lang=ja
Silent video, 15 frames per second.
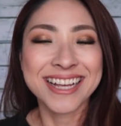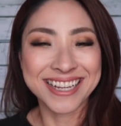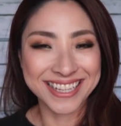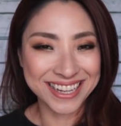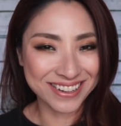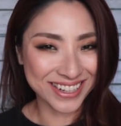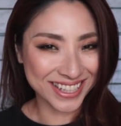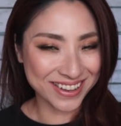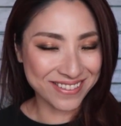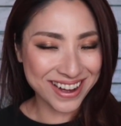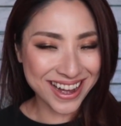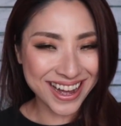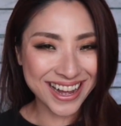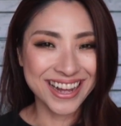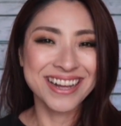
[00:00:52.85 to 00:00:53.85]
気になる方
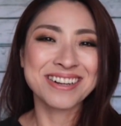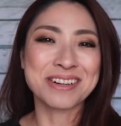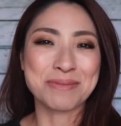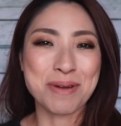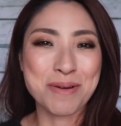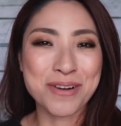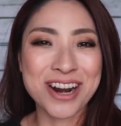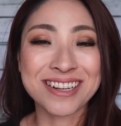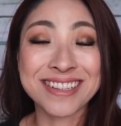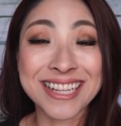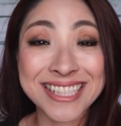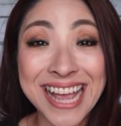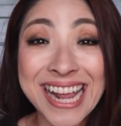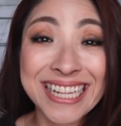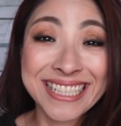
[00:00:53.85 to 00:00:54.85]
はこのままご覧くだ
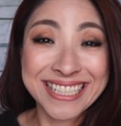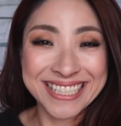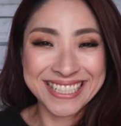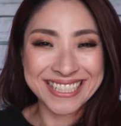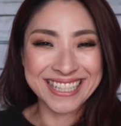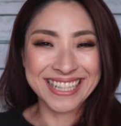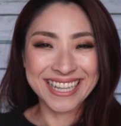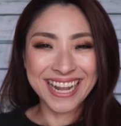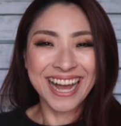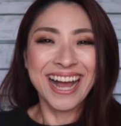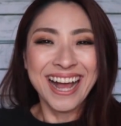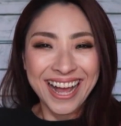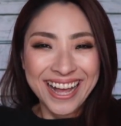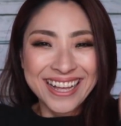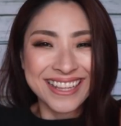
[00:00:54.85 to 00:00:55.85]
さい。
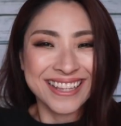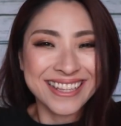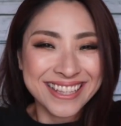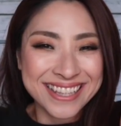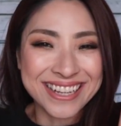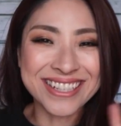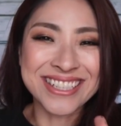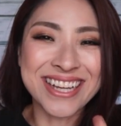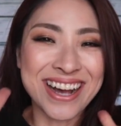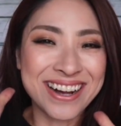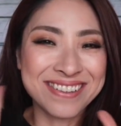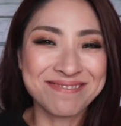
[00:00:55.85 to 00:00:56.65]
どうぞ。